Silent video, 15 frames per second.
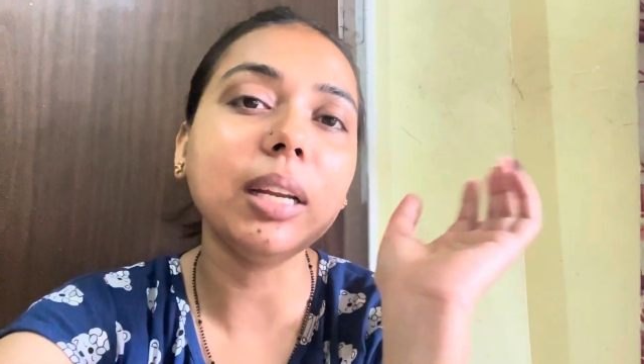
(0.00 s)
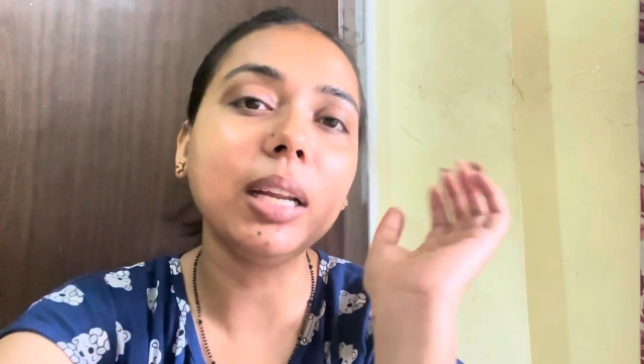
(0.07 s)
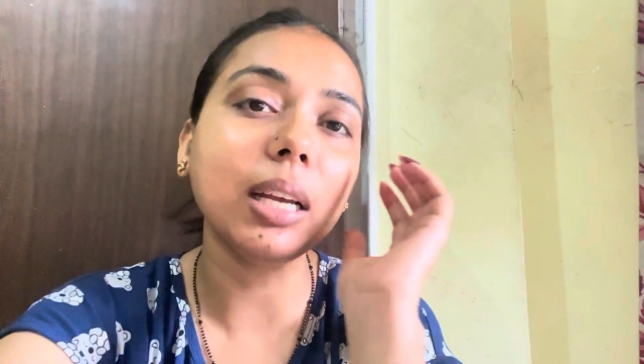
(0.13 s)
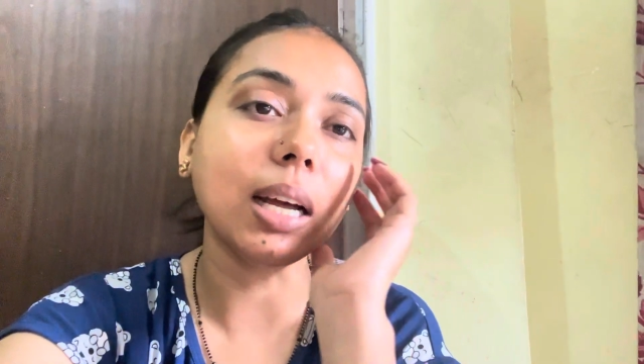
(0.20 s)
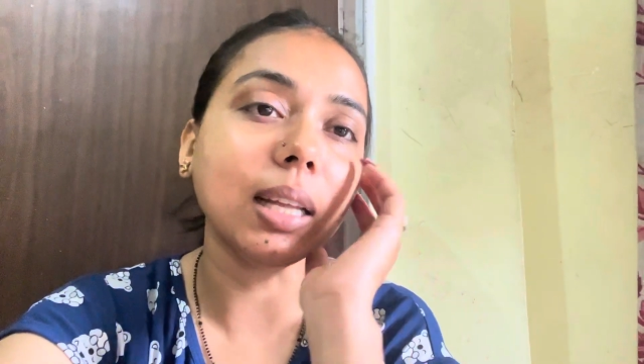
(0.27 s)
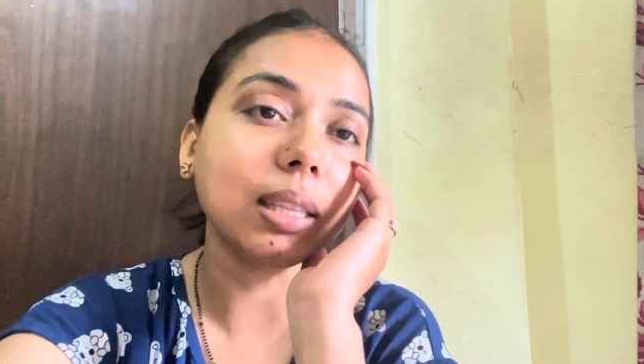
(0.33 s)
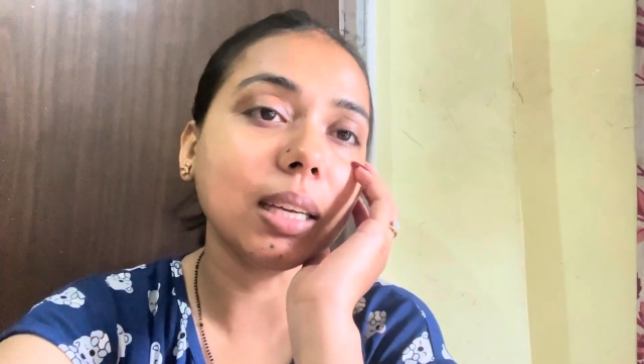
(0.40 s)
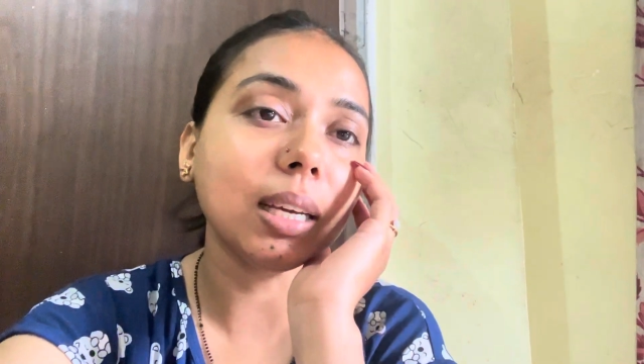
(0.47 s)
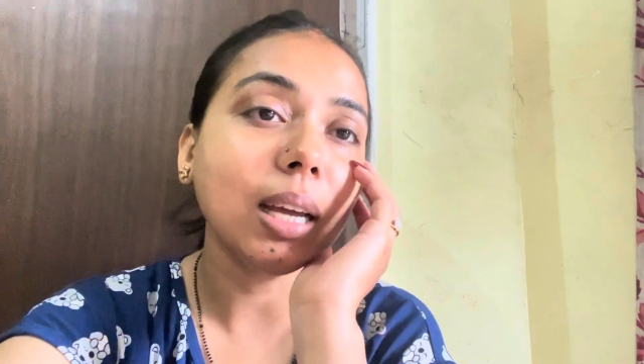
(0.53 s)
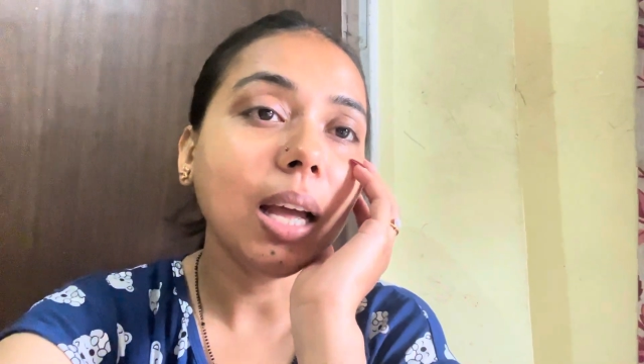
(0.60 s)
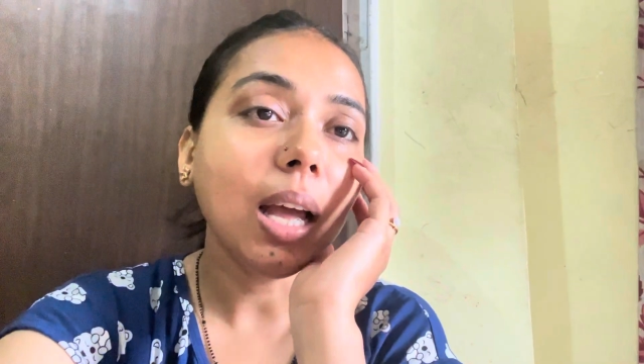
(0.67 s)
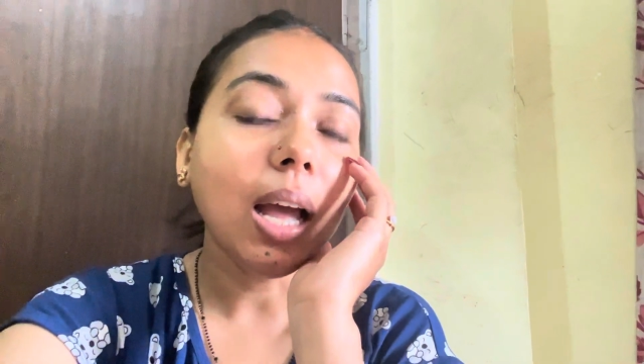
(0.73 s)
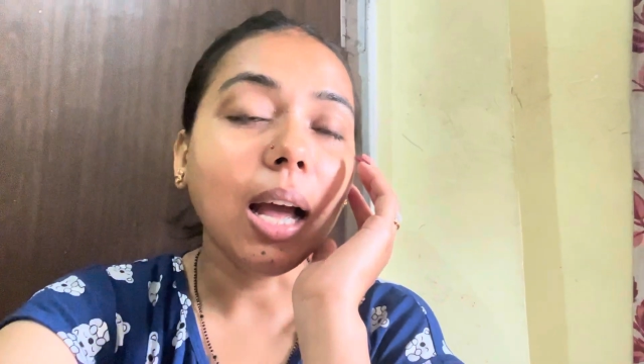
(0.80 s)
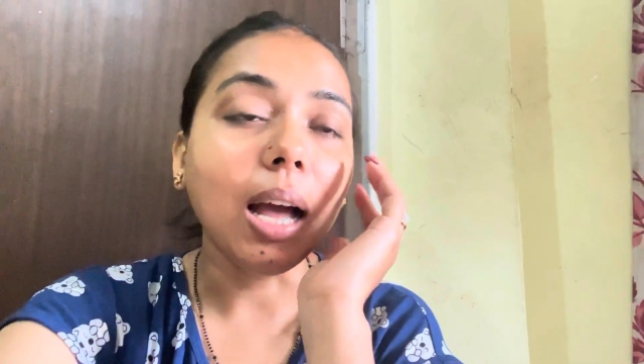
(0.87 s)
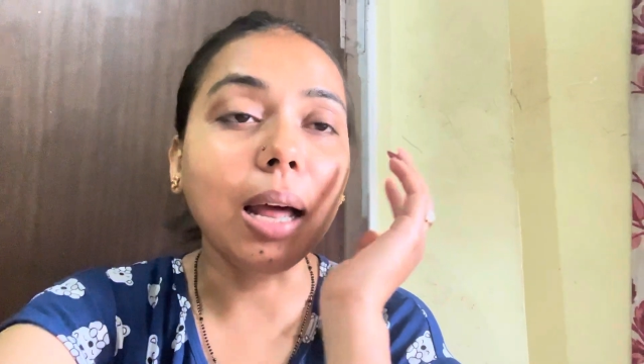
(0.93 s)
नहीं आते
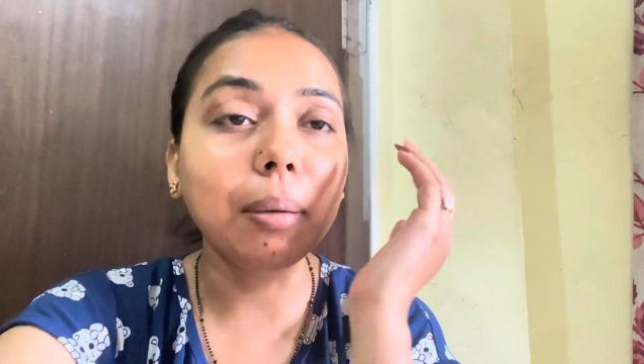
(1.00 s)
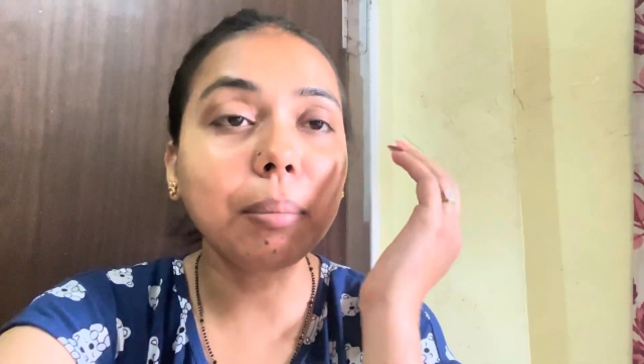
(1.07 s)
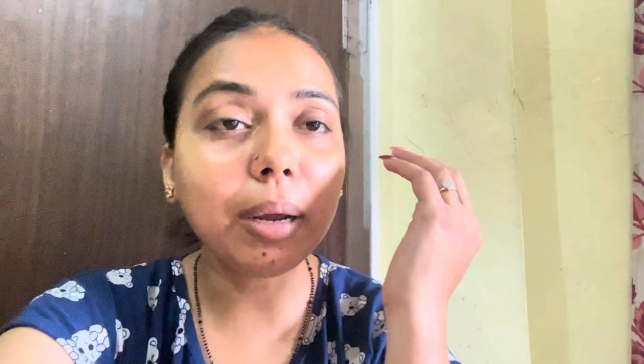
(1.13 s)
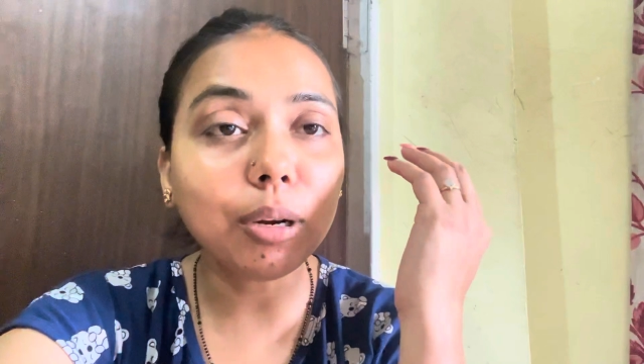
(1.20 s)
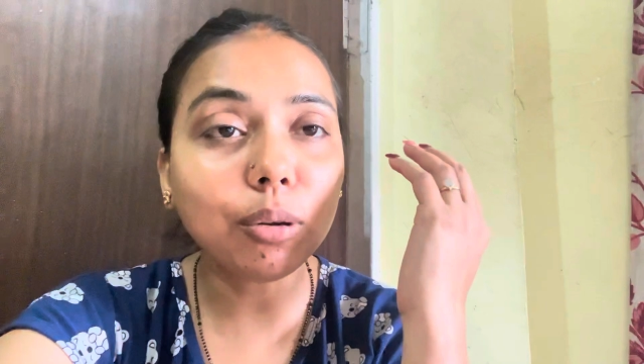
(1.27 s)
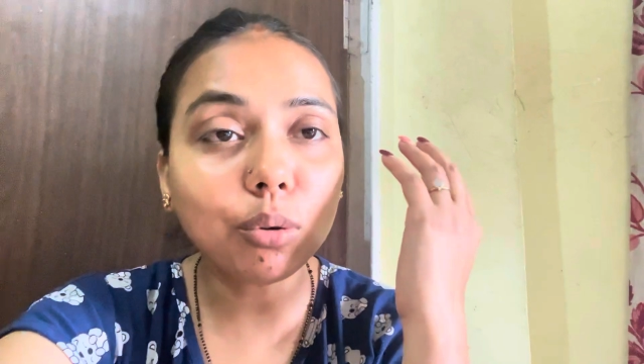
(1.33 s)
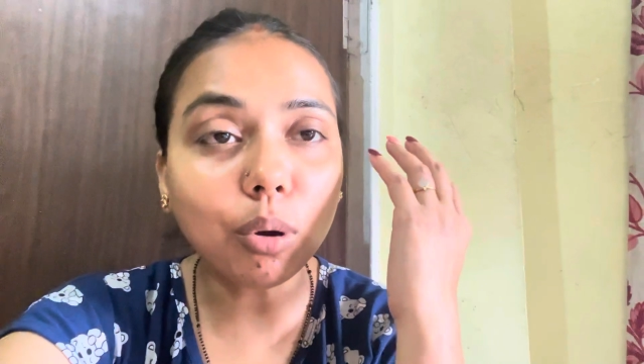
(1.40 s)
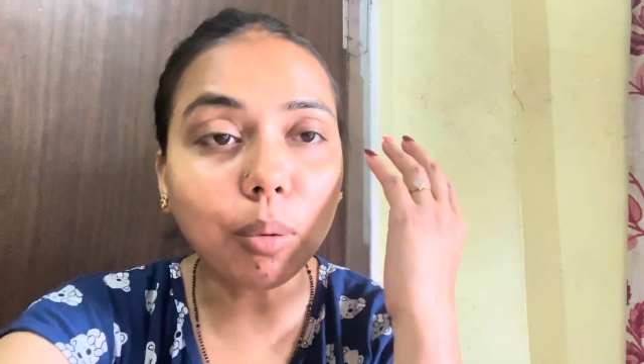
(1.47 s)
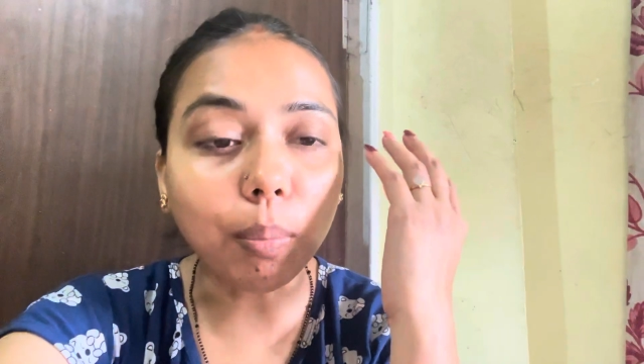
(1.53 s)
हैं एंड मैंने उनको